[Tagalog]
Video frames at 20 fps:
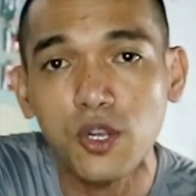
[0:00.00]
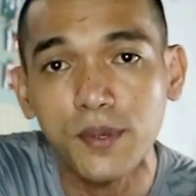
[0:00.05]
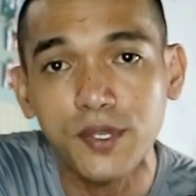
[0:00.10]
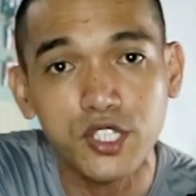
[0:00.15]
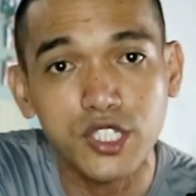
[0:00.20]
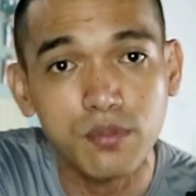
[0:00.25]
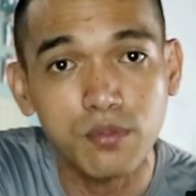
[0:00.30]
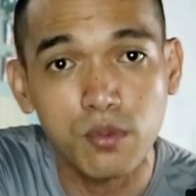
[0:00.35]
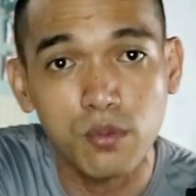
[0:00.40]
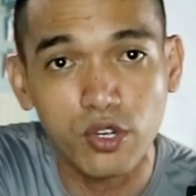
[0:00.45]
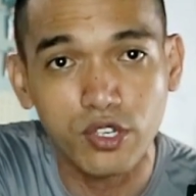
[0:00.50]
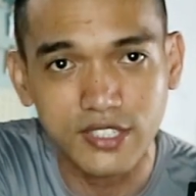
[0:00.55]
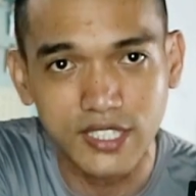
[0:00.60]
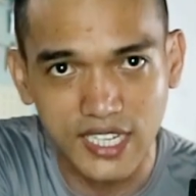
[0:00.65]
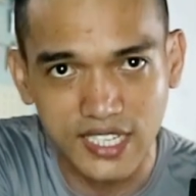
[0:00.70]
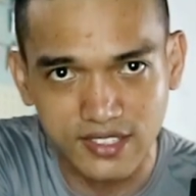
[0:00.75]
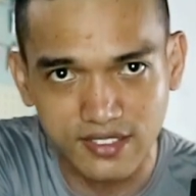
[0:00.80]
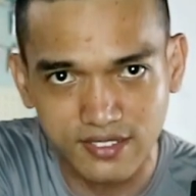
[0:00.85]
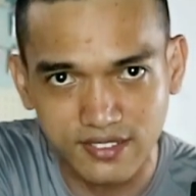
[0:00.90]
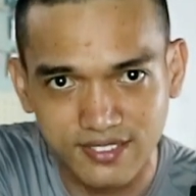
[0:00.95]
hindi ko pa to
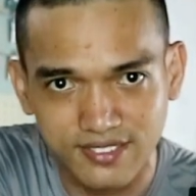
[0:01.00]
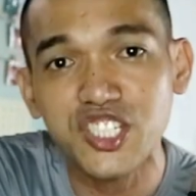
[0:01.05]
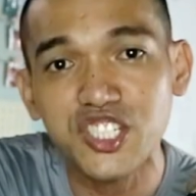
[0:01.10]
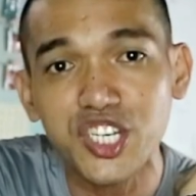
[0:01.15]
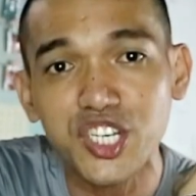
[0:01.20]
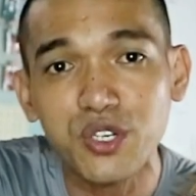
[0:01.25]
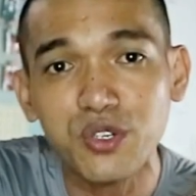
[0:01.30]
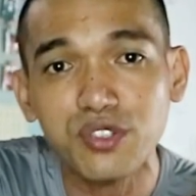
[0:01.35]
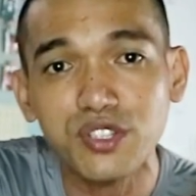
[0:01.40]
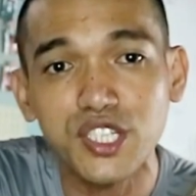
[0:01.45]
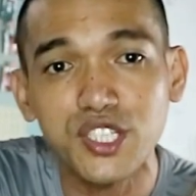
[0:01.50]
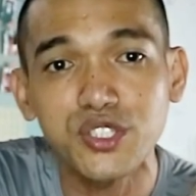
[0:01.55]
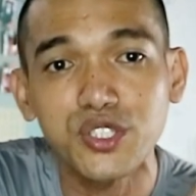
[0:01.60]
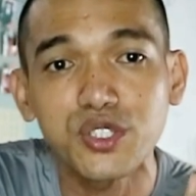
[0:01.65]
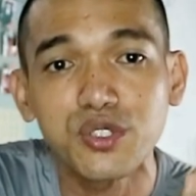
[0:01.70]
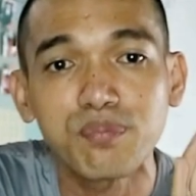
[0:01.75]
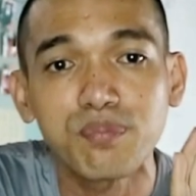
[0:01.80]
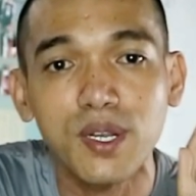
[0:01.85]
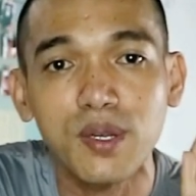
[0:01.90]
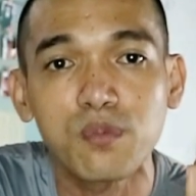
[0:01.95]
nabubuksan. And share ko sa
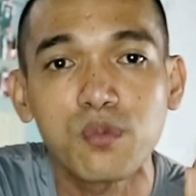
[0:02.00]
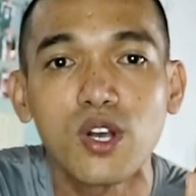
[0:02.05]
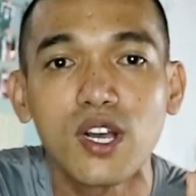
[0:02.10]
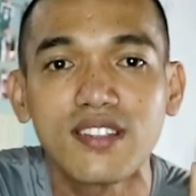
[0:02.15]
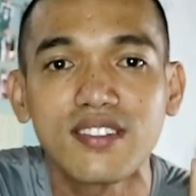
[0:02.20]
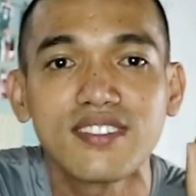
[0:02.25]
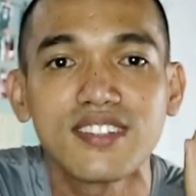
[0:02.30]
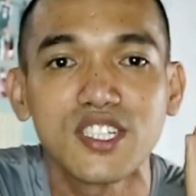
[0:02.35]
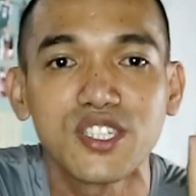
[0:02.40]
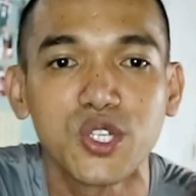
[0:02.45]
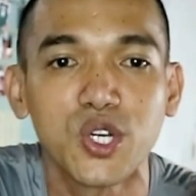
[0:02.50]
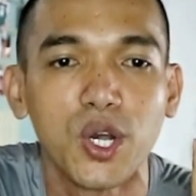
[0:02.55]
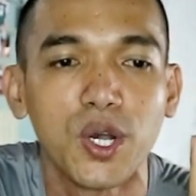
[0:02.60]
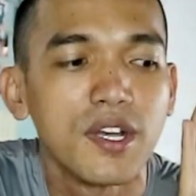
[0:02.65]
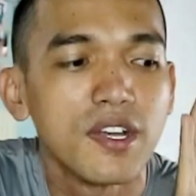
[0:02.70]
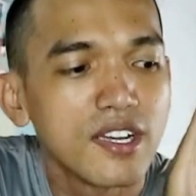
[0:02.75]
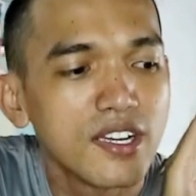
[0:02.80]
inyo yung pagbukas nito.